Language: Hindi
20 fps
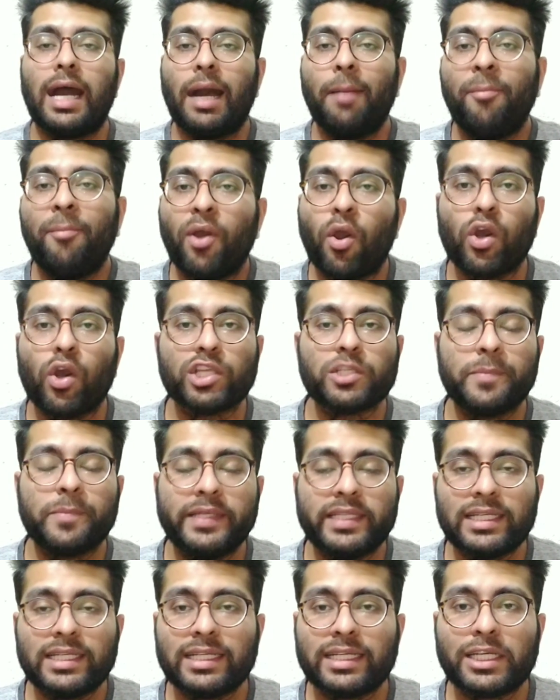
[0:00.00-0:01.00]
अब
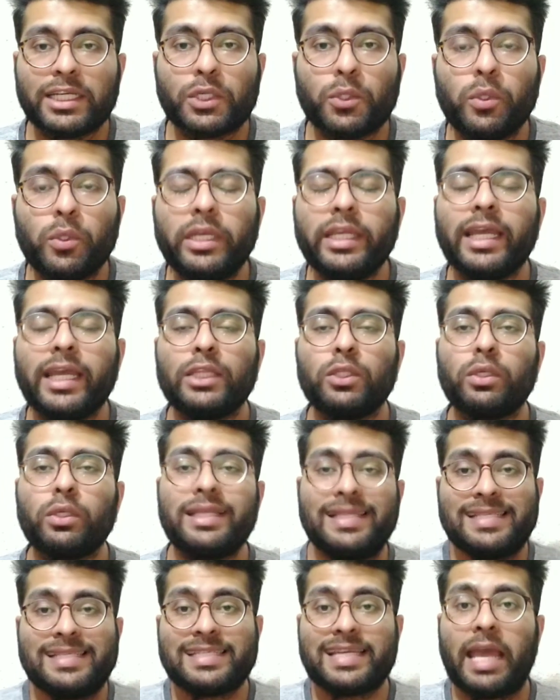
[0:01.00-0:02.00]
हॉस्पिटल अगर खुली है तो
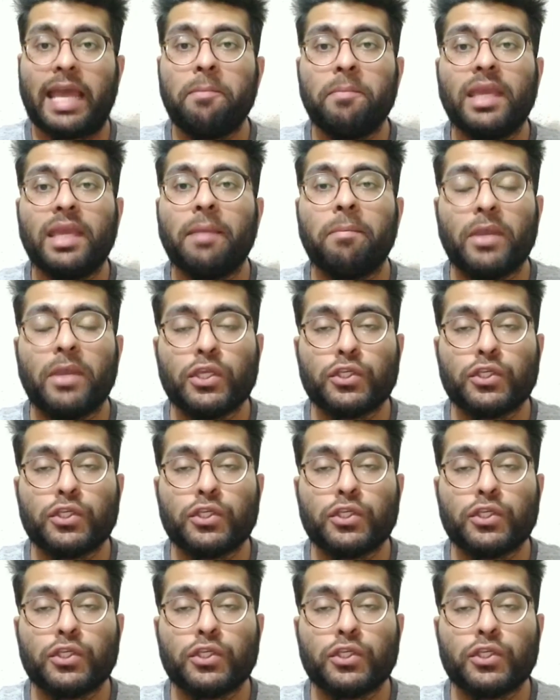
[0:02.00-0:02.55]
किस टाइप के